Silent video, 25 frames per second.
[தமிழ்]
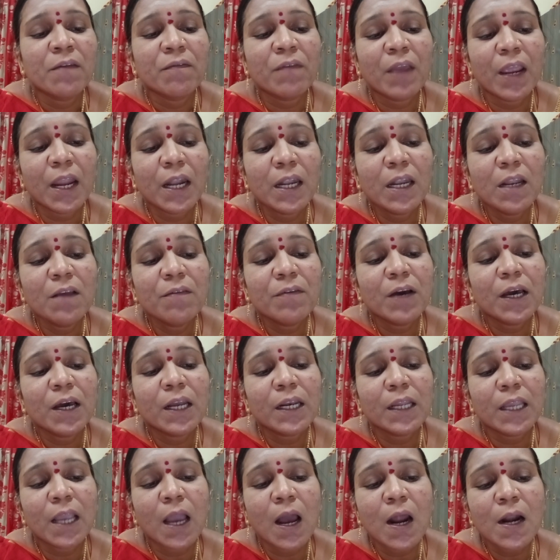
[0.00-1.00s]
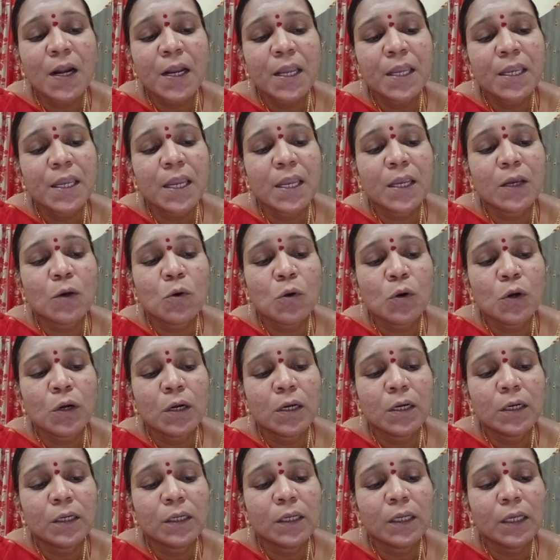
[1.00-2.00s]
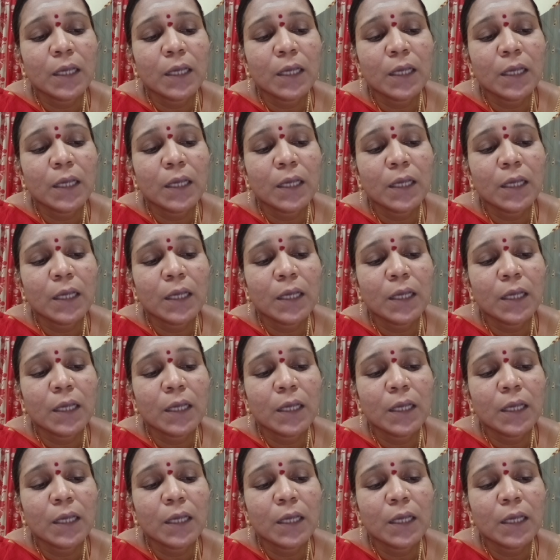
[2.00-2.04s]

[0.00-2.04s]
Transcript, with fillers: வேட்டுவர் யானையைக் கொன்று